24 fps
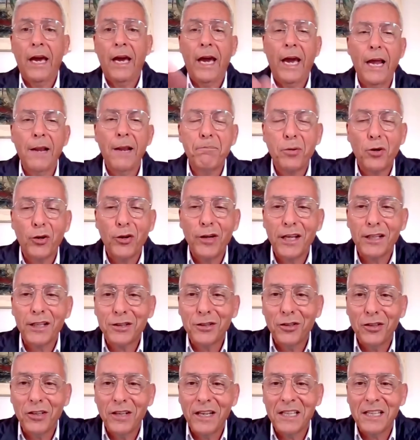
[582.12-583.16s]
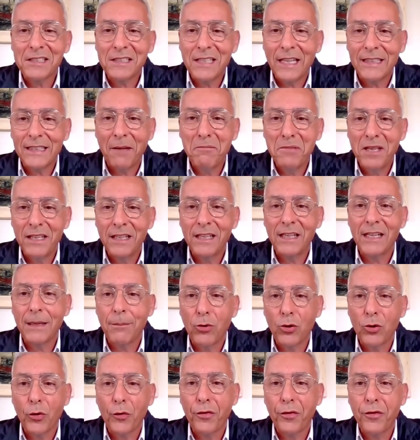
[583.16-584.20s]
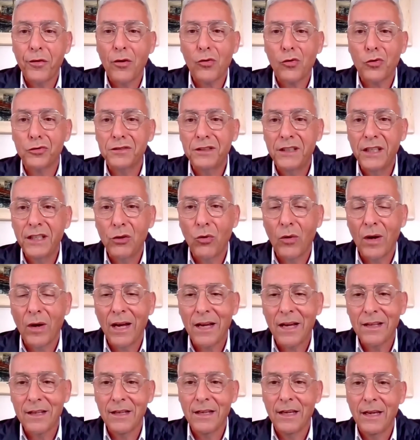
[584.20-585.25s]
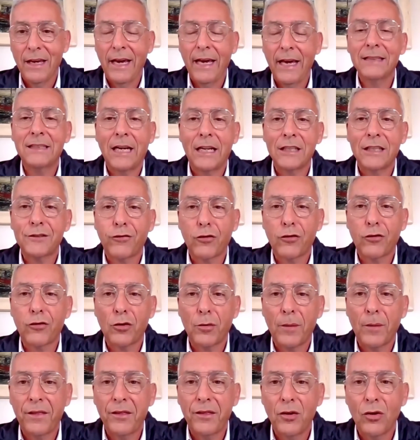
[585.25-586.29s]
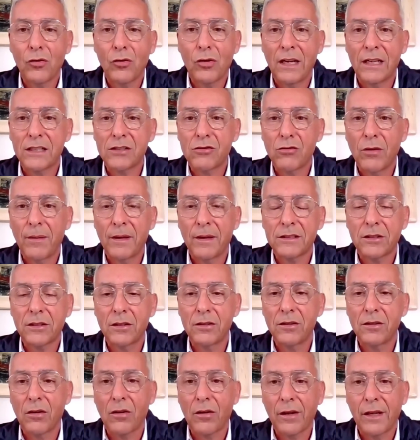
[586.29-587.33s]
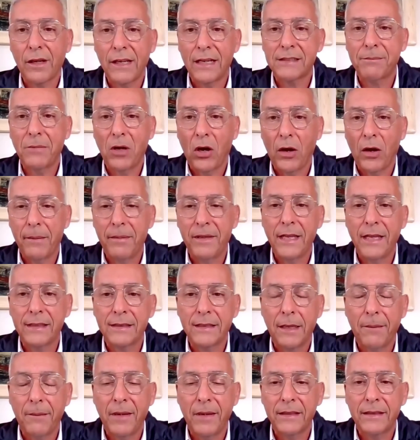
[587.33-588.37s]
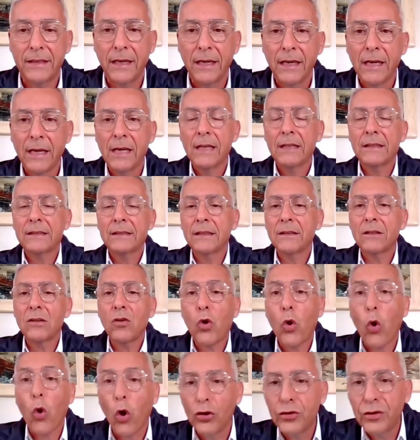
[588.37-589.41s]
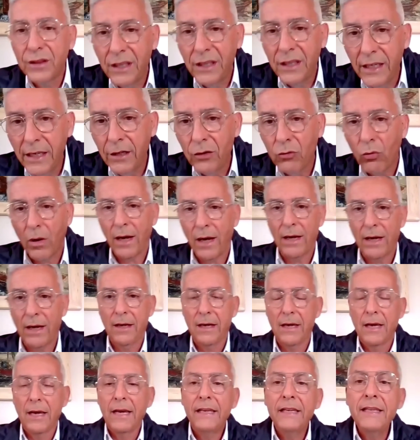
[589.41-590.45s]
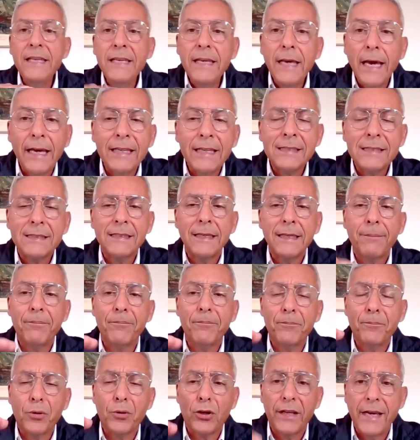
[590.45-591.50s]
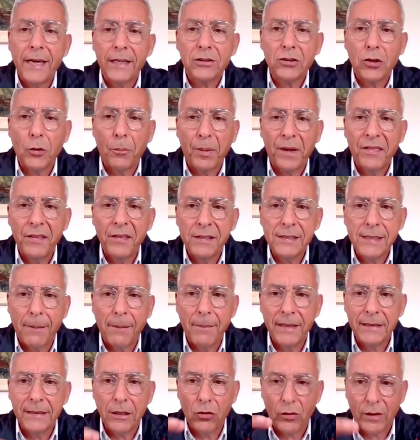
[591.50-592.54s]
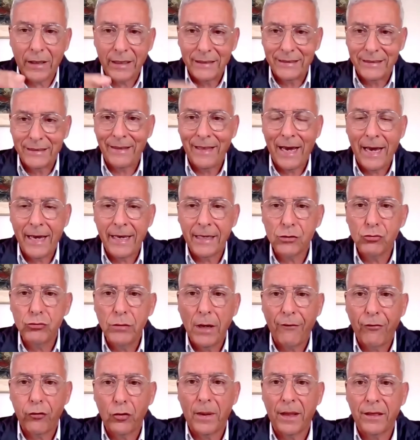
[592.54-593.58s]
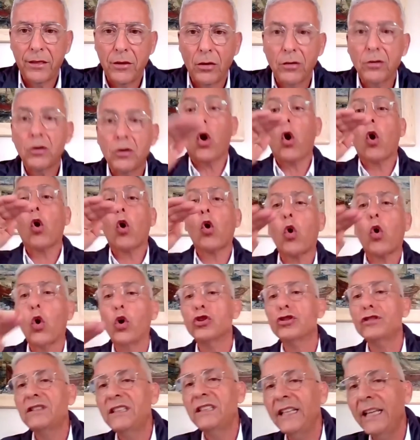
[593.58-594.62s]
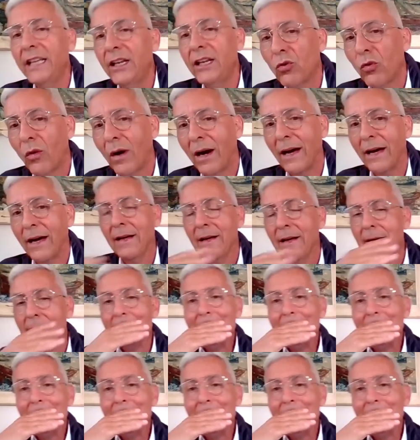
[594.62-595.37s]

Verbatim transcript: el proyecto está también en evolución continua, en transformación con las nuevas tecnologías, evidentemente continua. Y a este proyecto precisamente lo que te da es una formación continua.